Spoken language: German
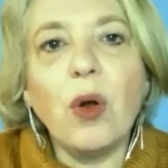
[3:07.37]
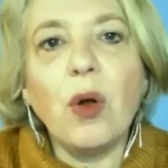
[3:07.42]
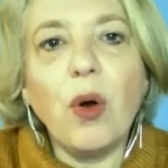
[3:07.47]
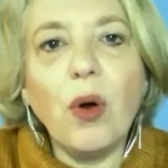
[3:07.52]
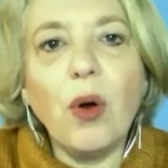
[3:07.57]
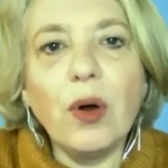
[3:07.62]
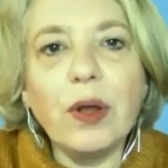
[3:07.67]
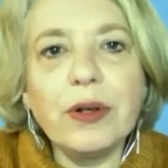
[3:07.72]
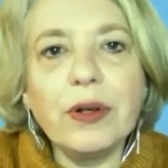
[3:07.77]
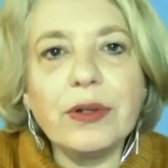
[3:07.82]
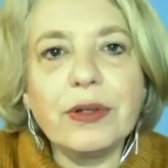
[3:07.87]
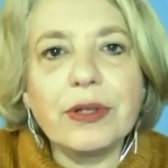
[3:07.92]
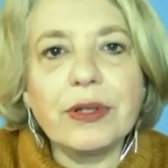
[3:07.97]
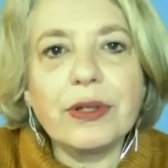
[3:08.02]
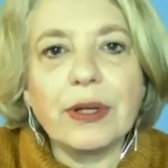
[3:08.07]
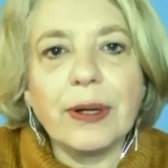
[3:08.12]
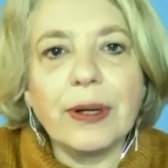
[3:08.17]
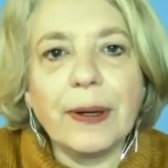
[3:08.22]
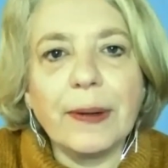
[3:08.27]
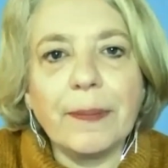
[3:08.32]
Und
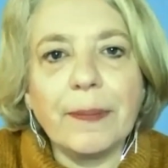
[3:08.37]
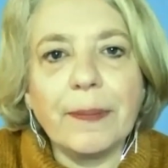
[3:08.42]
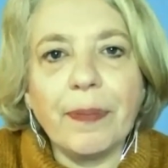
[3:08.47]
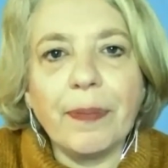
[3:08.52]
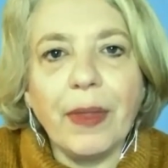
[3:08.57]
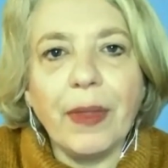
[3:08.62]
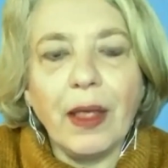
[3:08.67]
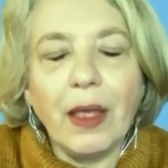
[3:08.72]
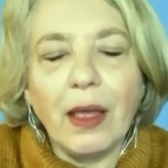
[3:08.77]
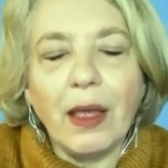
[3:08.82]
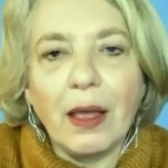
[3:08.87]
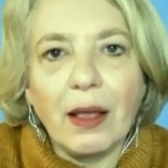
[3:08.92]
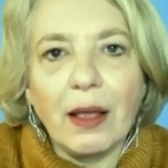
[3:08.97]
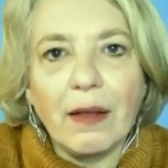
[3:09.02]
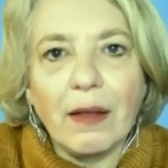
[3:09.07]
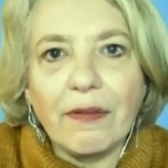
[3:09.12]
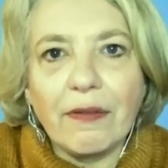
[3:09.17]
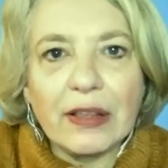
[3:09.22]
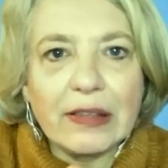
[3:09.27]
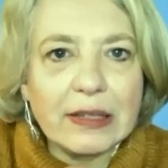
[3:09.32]
ähm,
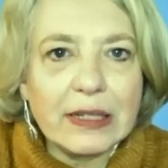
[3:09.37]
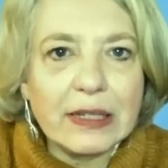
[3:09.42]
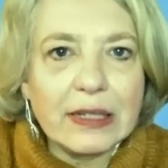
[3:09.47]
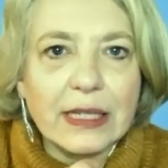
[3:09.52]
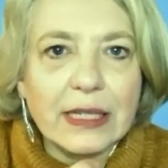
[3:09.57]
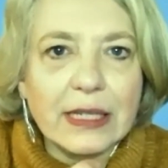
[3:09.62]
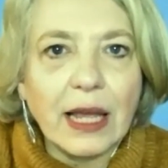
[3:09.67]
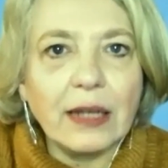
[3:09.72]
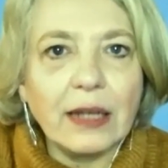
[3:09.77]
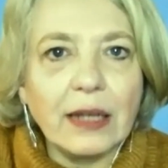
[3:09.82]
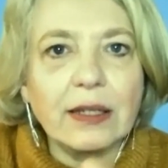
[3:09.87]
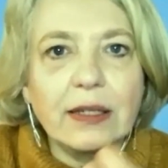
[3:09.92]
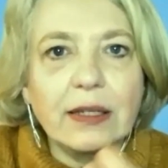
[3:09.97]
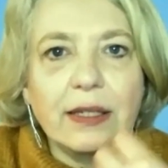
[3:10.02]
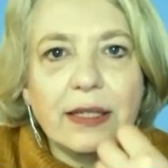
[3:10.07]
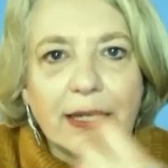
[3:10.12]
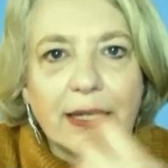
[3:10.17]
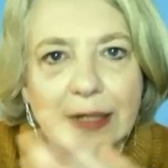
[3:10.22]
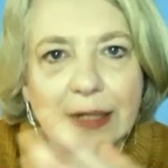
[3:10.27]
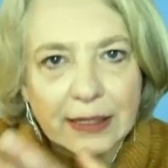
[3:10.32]
was interessant
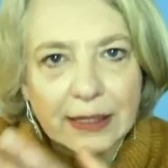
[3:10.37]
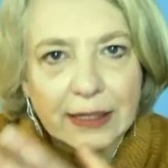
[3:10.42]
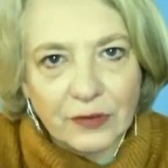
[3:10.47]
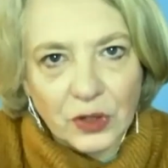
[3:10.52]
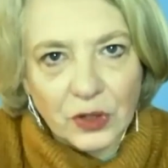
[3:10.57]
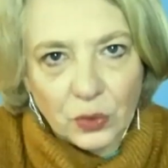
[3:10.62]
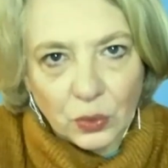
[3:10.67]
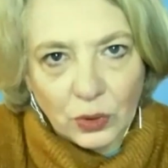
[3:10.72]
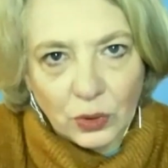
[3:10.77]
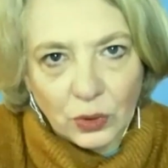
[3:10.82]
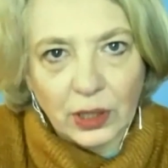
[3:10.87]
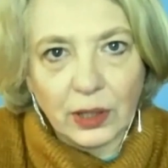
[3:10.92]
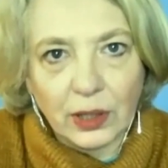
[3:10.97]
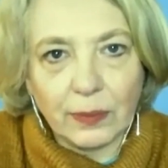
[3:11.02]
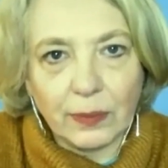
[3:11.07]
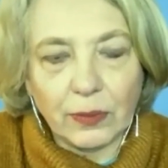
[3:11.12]
ist, das lassen wir durch.